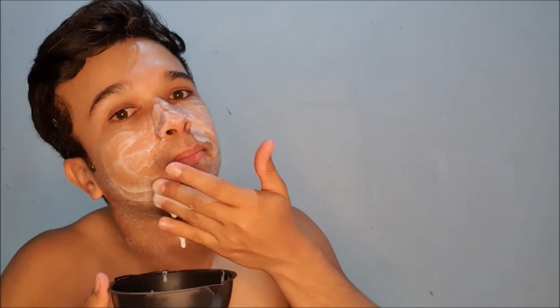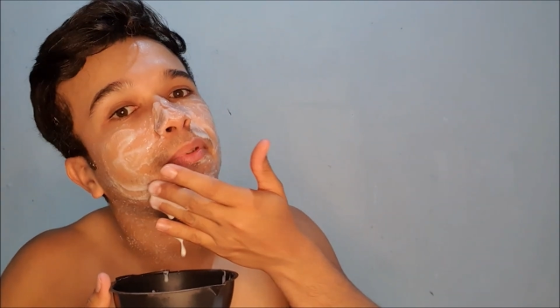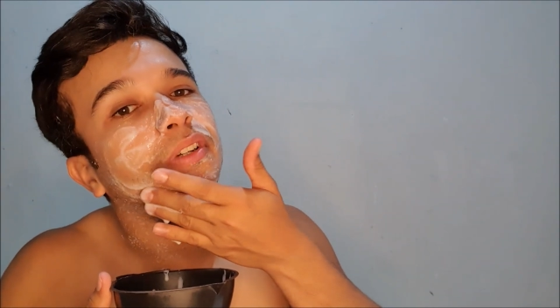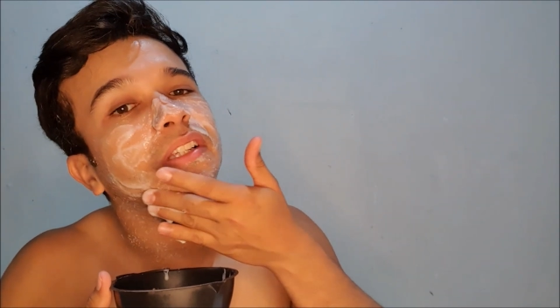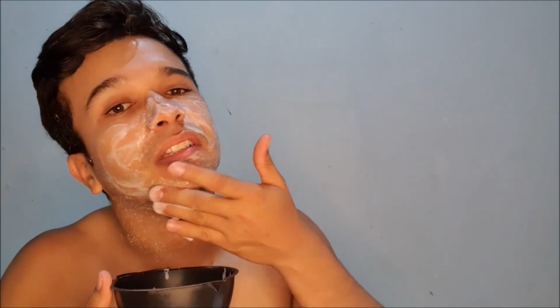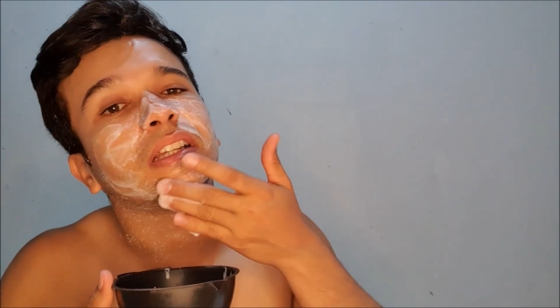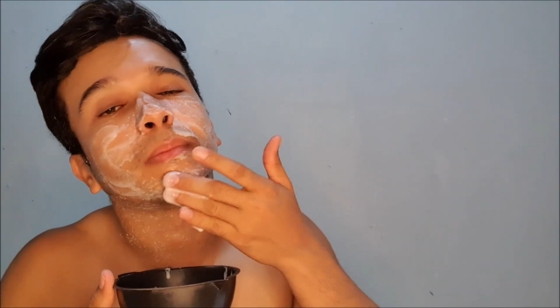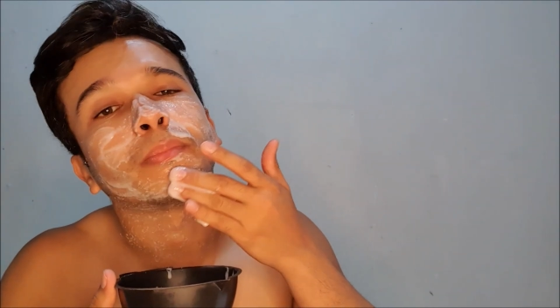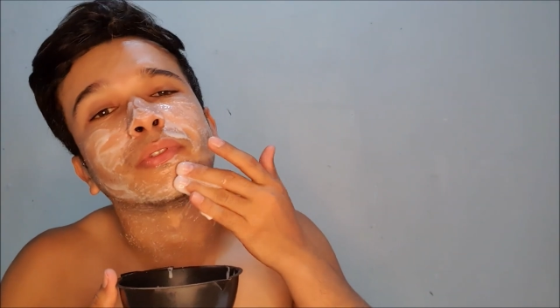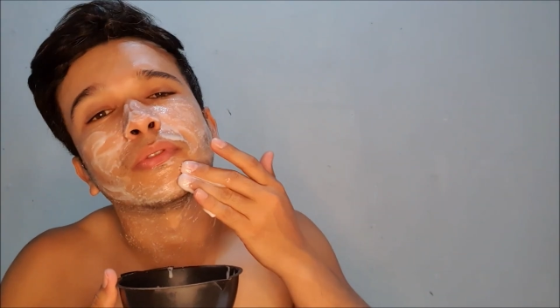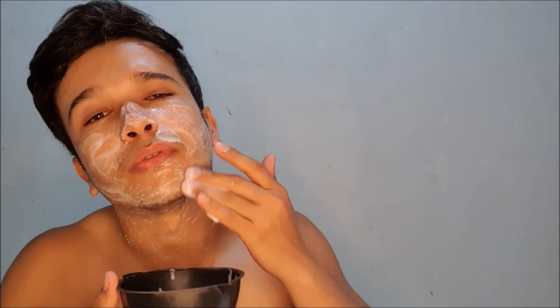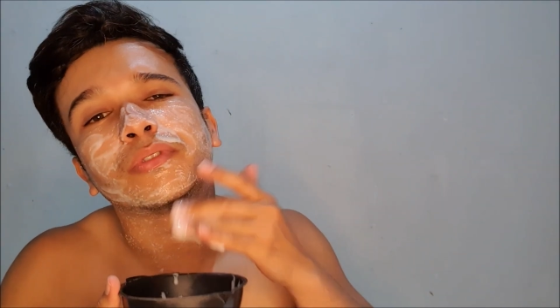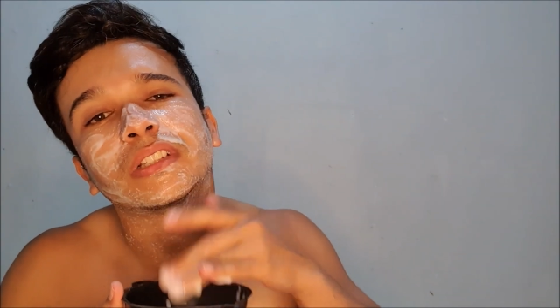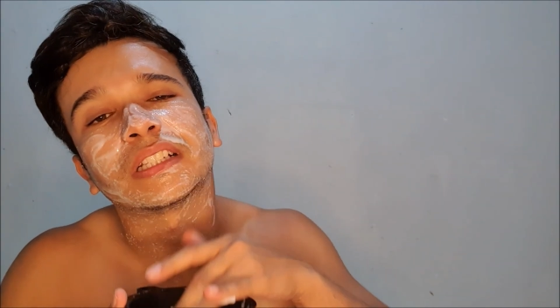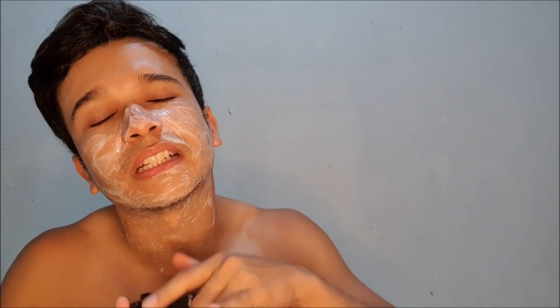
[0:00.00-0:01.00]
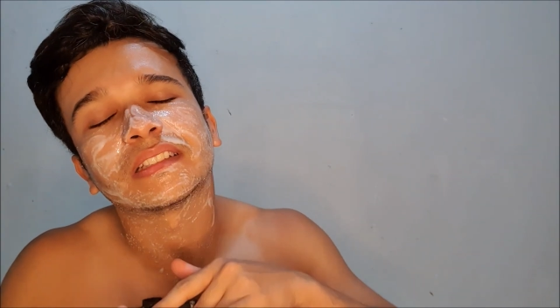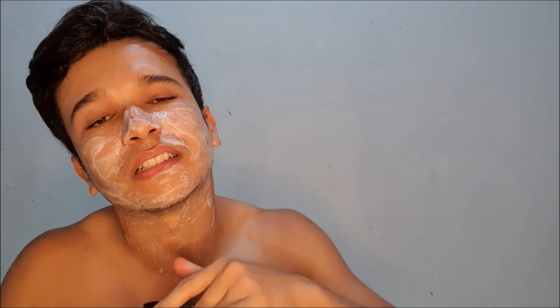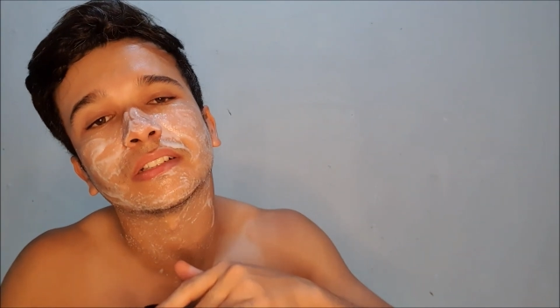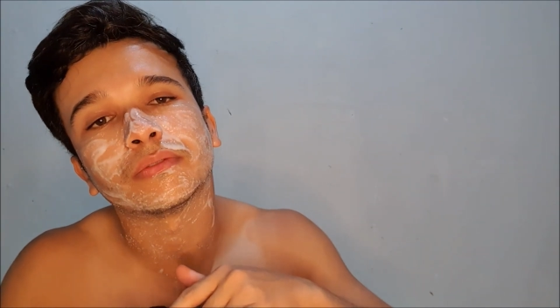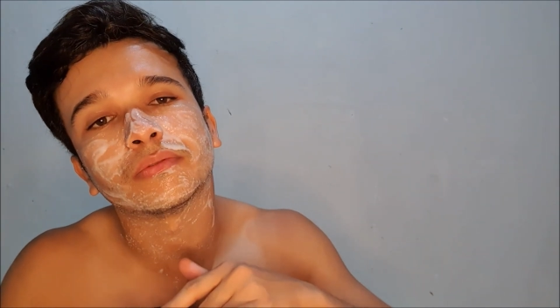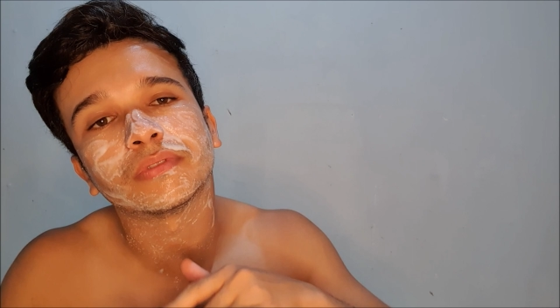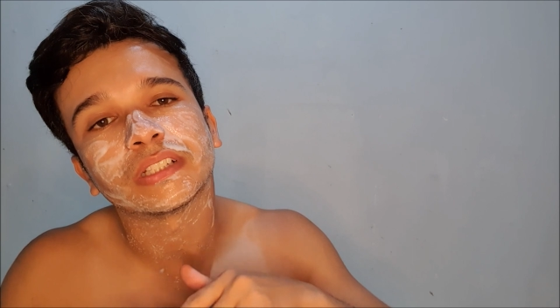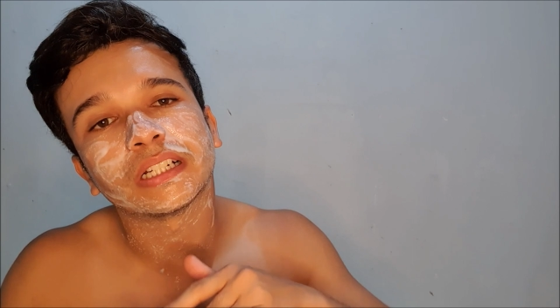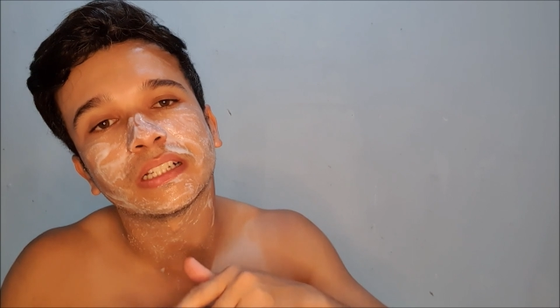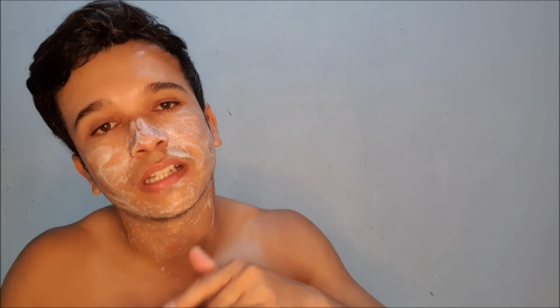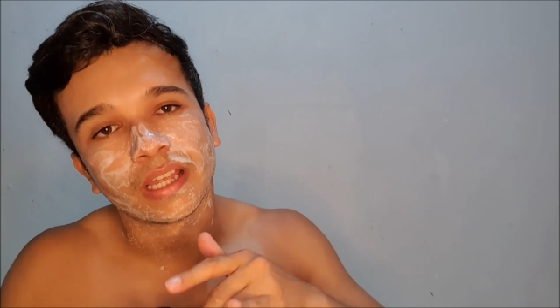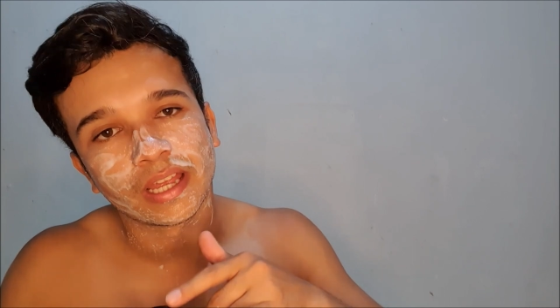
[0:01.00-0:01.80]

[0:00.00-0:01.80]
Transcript: Por exemplo, usa na segunda,